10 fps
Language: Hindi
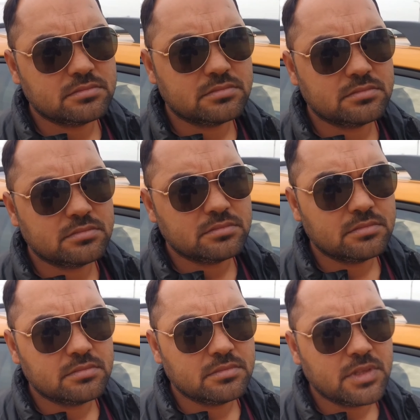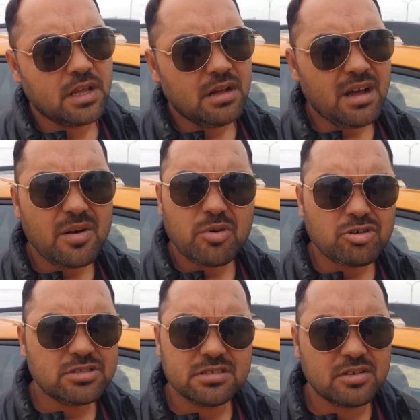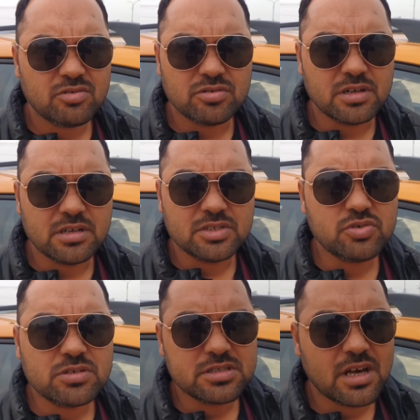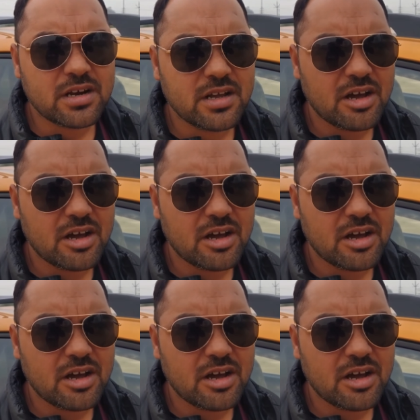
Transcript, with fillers: नहीं कहेंगे इस गाड़ी की है ना बहुत ज्यादा लो नहीं है क्योंकि सारे